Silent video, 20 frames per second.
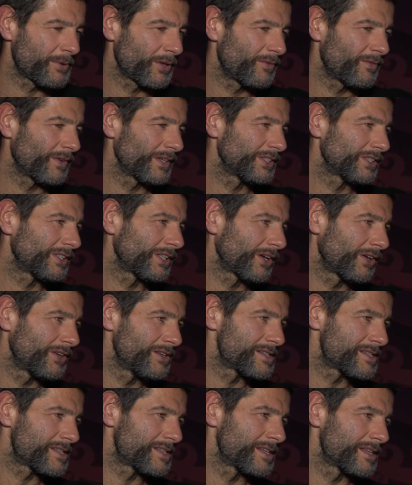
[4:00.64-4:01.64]
ponieważ to
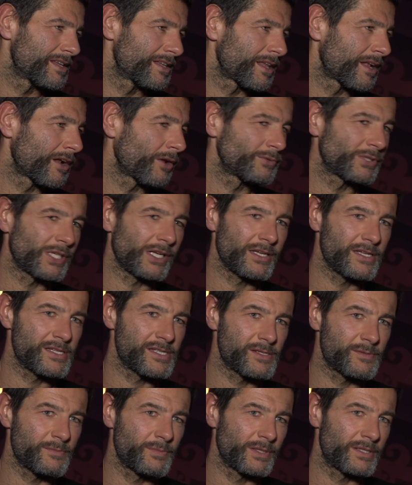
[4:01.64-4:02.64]
jest, ten obszar
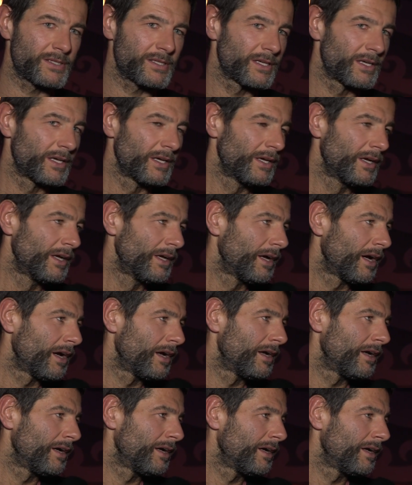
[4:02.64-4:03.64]
jest zbyt
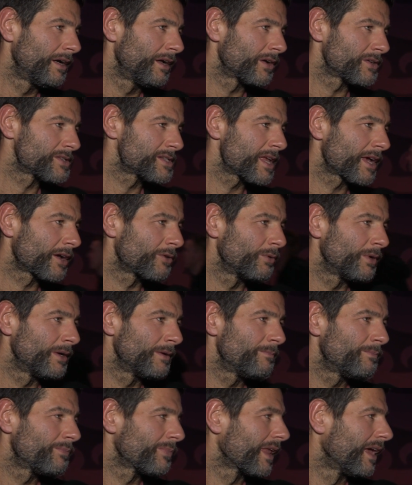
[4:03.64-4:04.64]
y, rozległy,
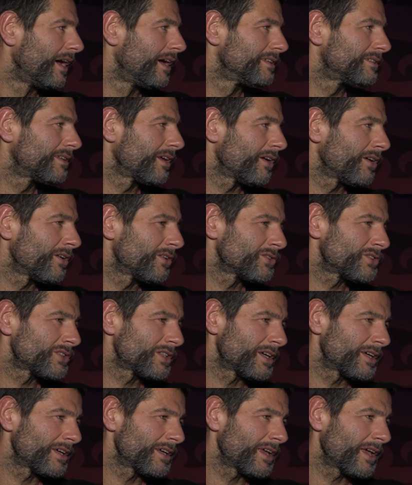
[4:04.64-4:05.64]
to
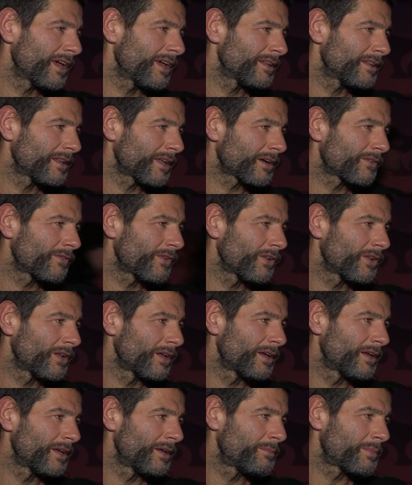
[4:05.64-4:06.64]
że ja jednak
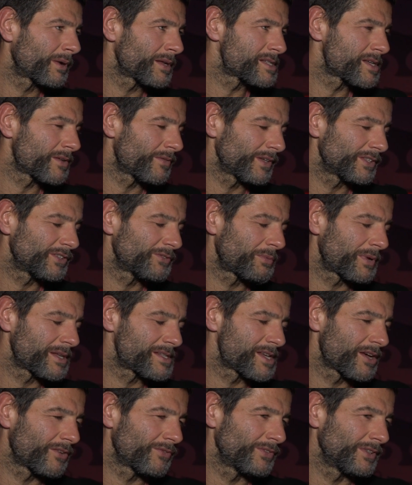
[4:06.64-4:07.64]
wolę pracować w
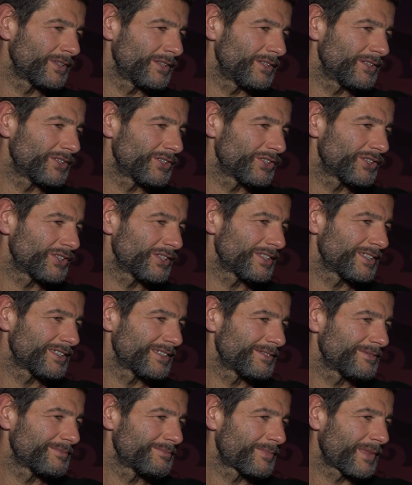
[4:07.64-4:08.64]
pracowni niż
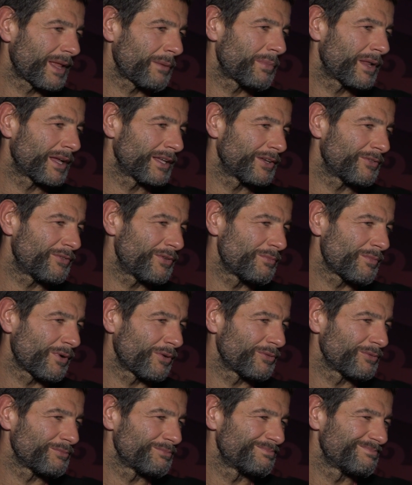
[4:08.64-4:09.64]
na planie
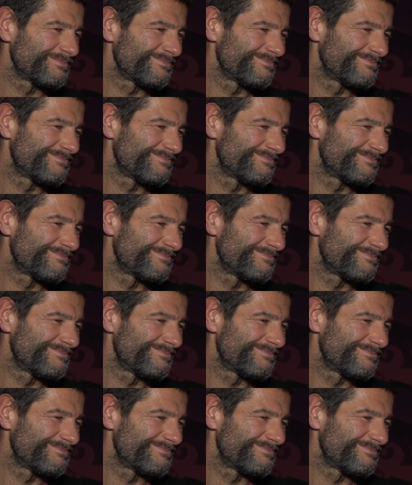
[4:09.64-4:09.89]
filmowym.